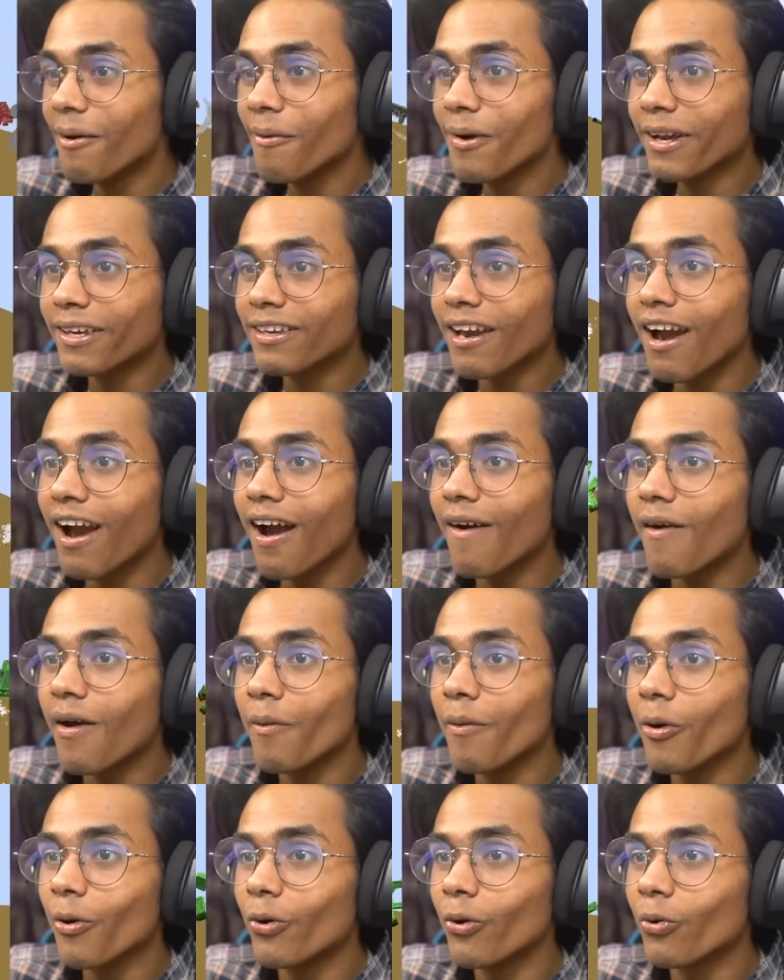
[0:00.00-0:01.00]
ओए क्या
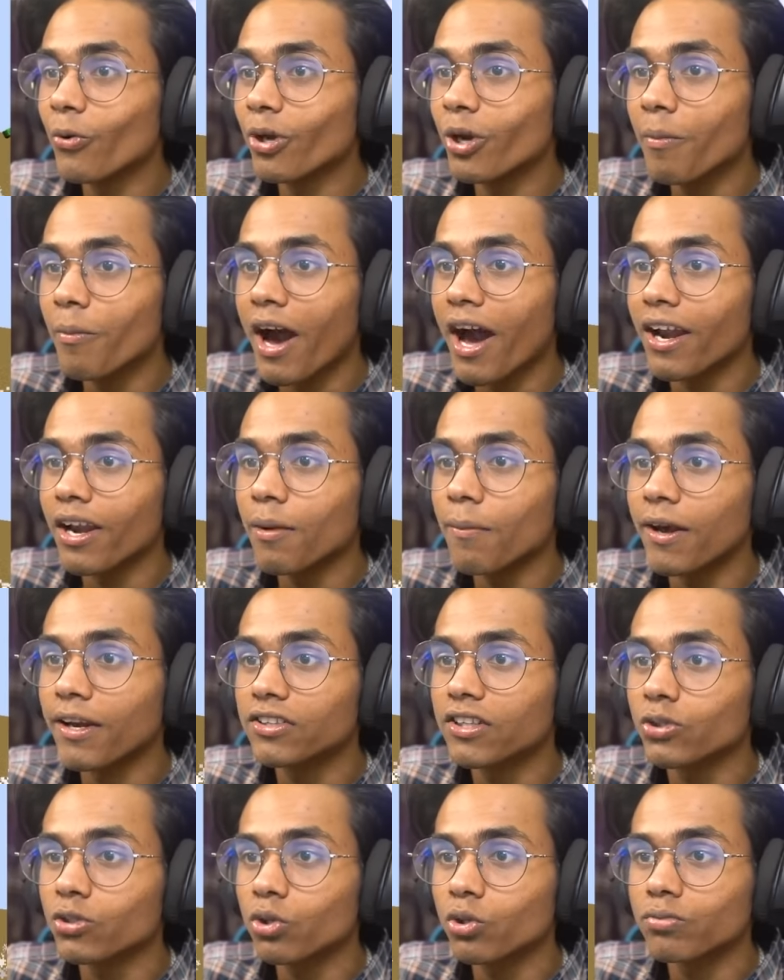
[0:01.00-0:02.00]
हवा में उड़ उड़ के मार रहे
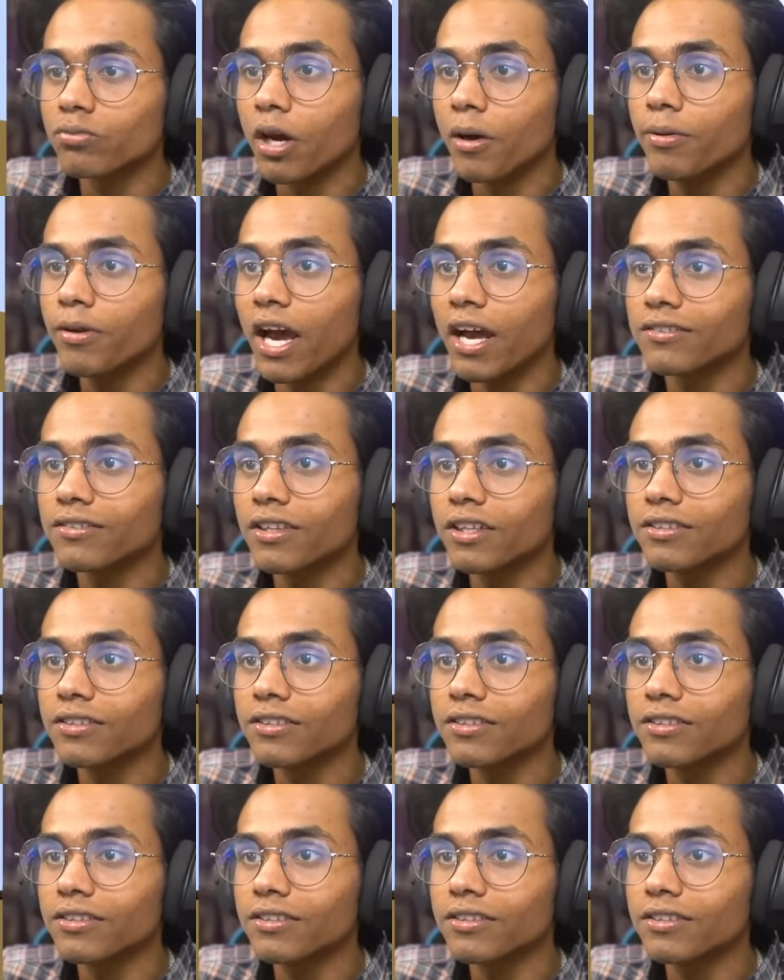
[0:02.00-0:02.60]
भाई तेरे तो अभी आती